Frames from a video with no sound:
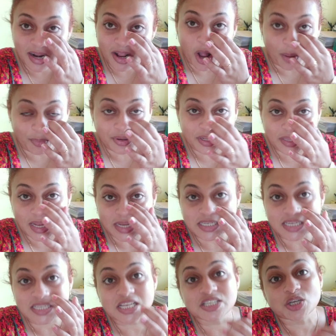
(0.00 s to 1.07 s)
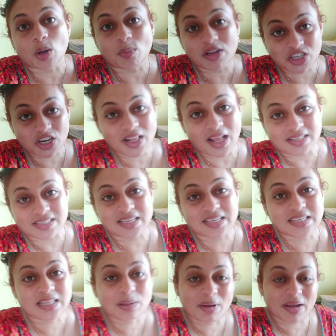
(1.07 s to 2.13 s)
তারা খবর নিতে আসে যে জমা জল আছে
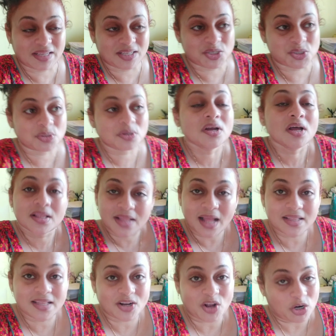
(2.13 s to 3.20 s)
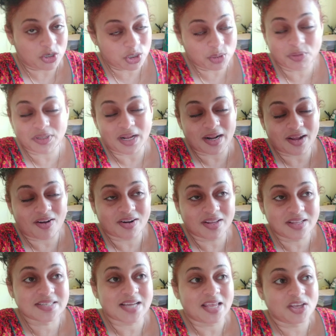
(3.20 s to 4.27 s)
কিনা বা কিছু তাদের কর্তব্য তারা
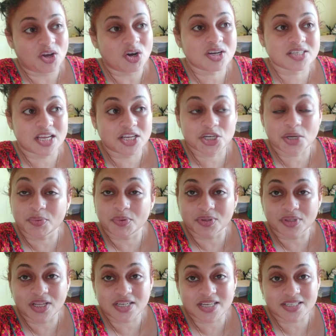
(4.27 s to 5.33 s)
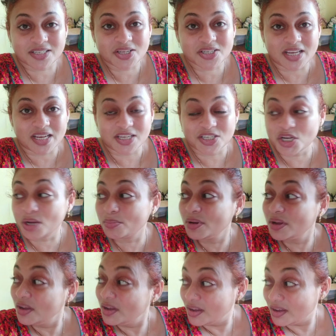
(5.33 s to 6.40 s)
করে যাই হোক সেই সব করতে এসেছিল সেই সব
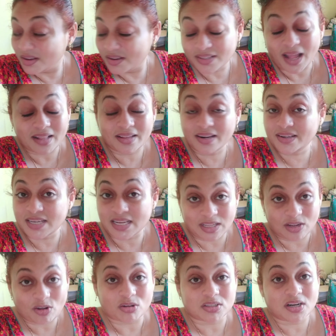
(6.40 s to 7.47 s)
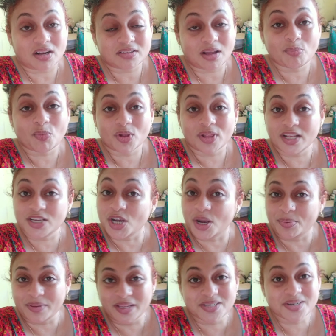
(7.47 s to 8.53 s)
তাদের সাথে কথা টথা বলে
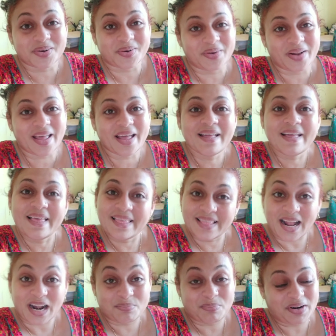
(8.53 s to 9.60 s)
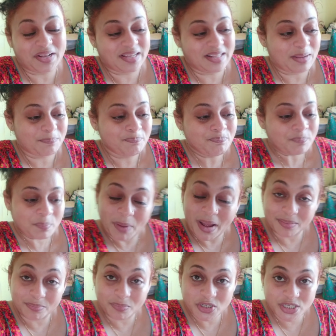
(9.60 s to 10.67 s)
সবকিছু করে তারপরে এলাম
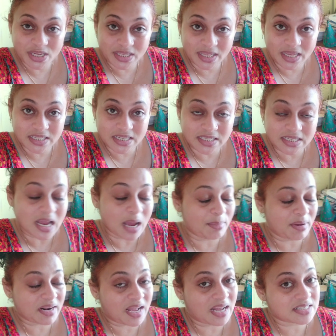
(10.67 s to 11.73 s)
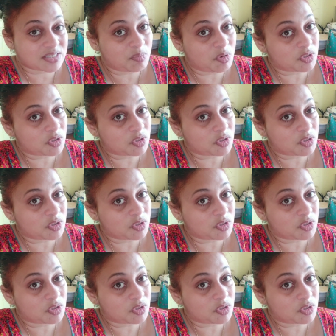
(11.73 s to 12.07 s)
ভাত বসিয়ে দিয়ে এসেছি আমার কাজ